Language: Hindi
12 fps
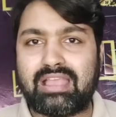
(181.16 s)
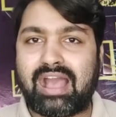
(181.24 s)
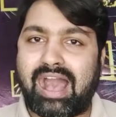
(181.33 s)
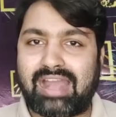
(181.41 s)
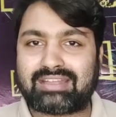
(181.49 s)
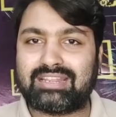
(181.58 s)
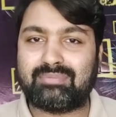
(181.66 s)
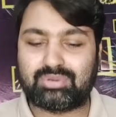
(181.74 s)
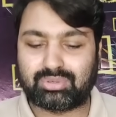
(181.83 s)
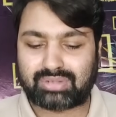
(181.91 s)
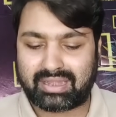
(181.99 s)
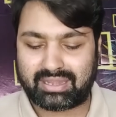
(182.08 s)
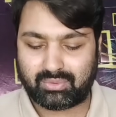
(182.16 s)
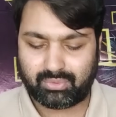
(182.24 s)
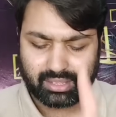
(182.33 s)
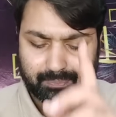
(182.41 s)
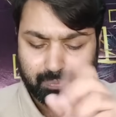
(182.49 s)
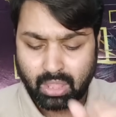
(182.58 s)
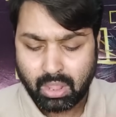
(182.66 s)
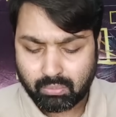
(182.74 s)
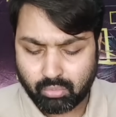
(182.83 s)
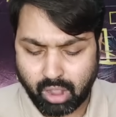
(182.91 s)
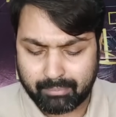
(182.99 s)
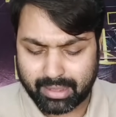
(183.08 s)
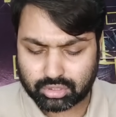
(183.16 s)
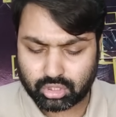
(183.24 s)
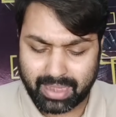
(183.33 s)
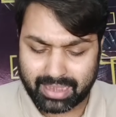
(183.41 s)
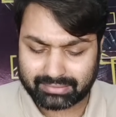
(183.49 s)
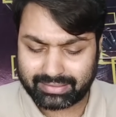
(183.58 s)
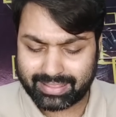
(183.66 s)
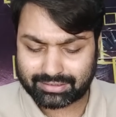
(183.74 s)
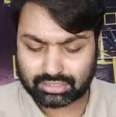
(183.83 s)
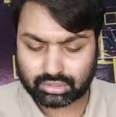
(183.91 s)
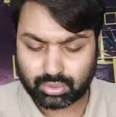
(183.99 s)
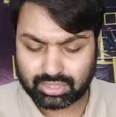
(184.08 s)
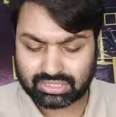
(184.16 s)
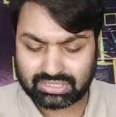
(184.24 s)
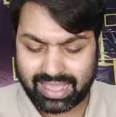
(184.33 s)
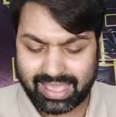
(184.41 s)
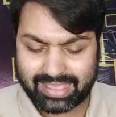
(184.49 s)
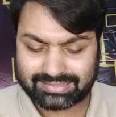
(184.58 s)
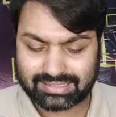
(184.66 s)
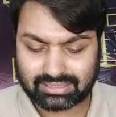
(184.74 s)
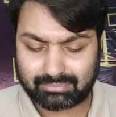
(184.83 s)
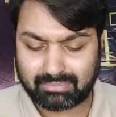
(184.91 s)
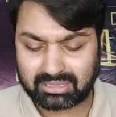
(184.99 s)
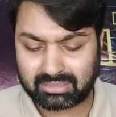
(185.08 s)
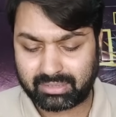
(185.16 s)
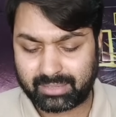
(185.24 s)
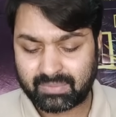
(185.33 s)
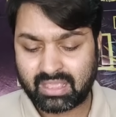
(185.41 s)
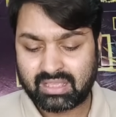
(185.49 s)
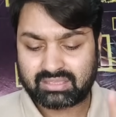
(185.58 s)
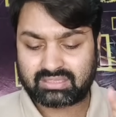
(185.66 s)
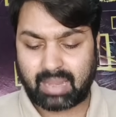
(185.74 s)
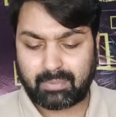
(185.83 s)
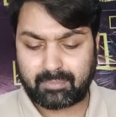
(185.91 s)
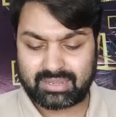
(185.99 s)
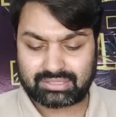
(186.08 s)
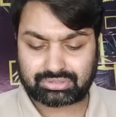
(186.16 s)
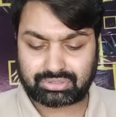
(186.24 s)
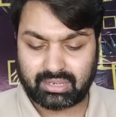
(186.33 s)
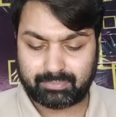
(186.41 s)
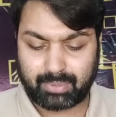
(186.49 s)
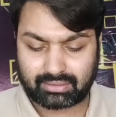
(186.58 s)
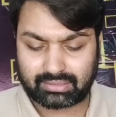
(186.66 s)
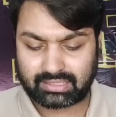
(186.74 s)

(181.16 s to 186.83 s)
लिए आंकड़े भी जुटाने होंगे मोहम्मद जुबैर ने एक ट्वीट किया है इसी संबंध में जनाब अपने स्क्रीन पर